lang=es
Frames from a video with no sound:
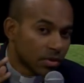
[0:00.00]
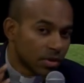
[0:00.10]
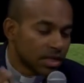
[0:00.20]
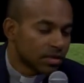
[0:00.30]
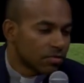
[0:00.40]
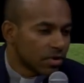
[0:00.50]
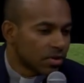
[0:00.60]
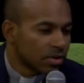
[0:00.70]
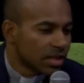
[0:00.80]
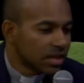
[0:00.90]
o ya se
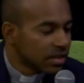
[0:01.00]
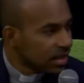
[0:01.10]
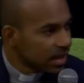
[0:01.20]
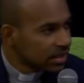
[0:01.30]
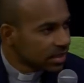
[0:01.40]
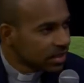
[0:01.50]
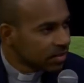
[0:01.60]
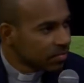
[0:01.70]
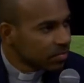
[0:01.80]
fueron de, de casa,